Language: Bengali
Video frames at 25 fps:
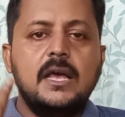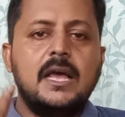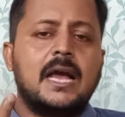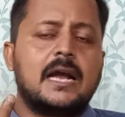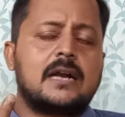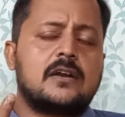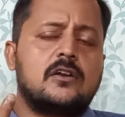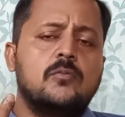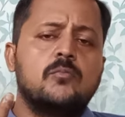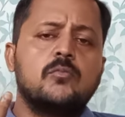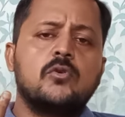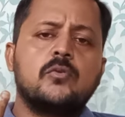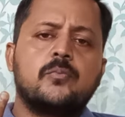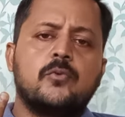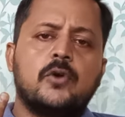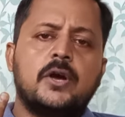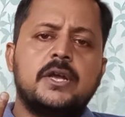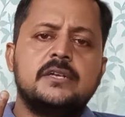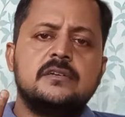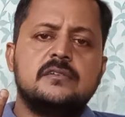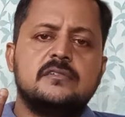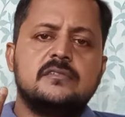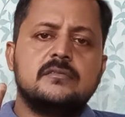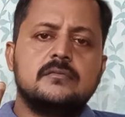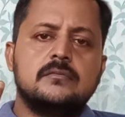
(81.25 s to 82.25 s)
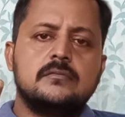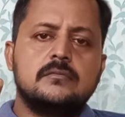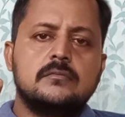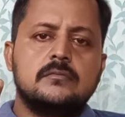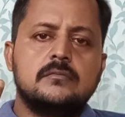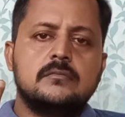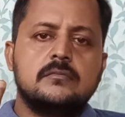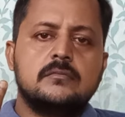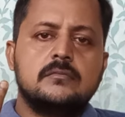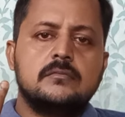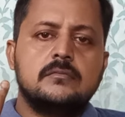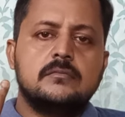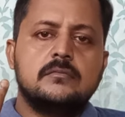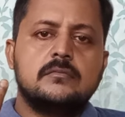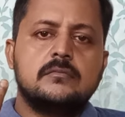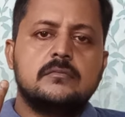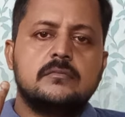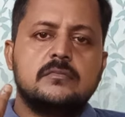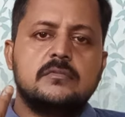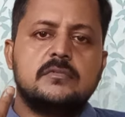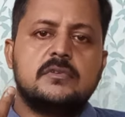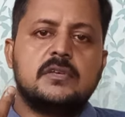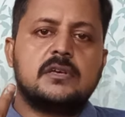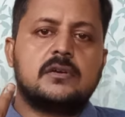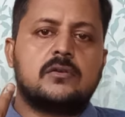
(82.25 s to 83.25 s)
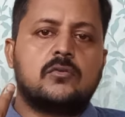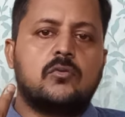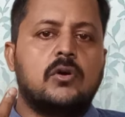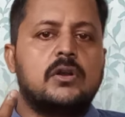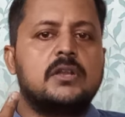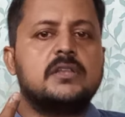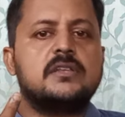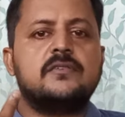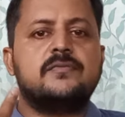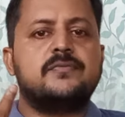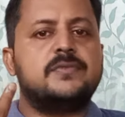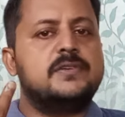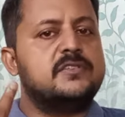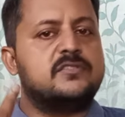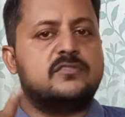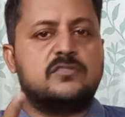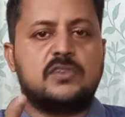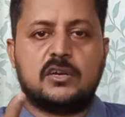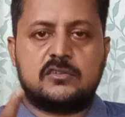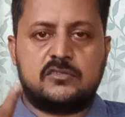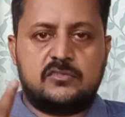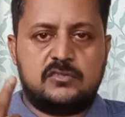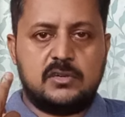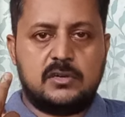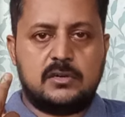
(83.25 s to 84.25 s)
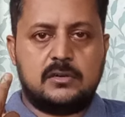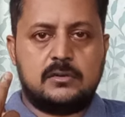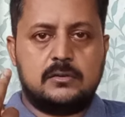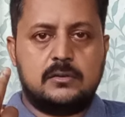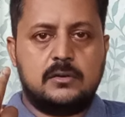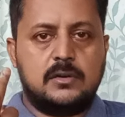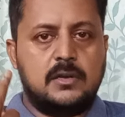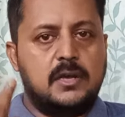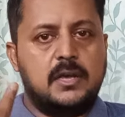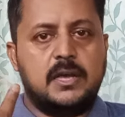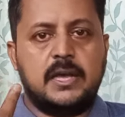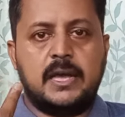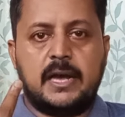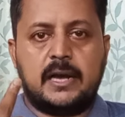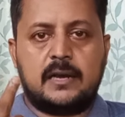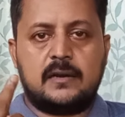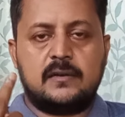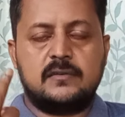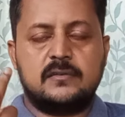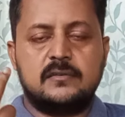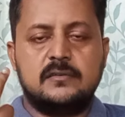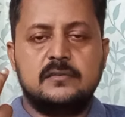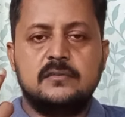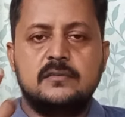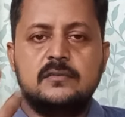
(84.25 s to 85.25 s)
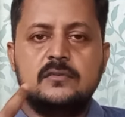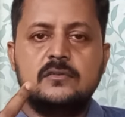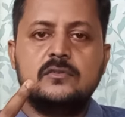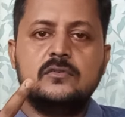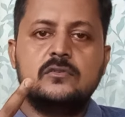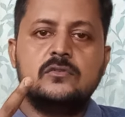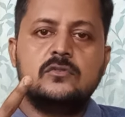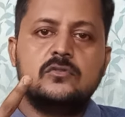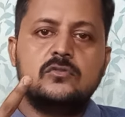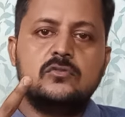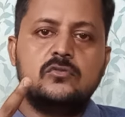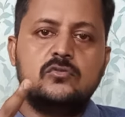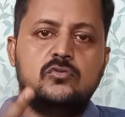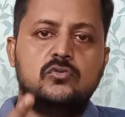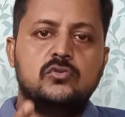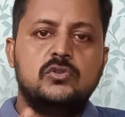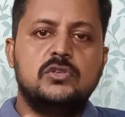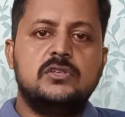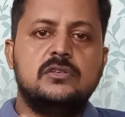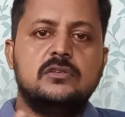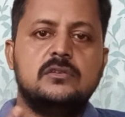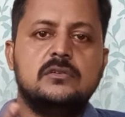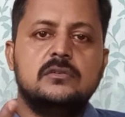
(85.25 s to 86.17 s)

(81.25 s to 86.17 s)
এক নম্বর পয়েন্ট যে কলেজে ফি স্ট্রাকচার এক দুই